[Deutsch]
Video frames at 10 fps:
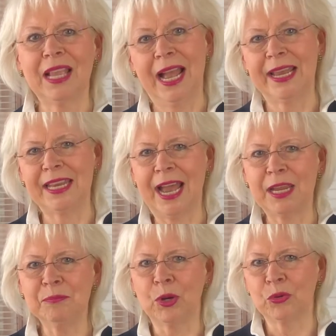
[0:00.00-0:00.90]
eine
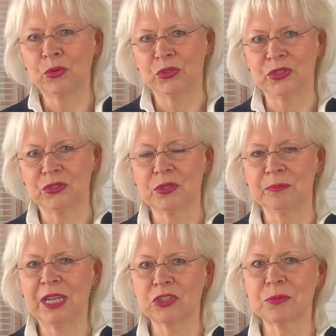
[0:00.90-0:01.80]
Einbauküche zum
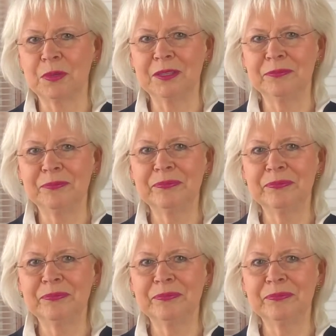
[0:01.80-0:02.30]
Beispiel.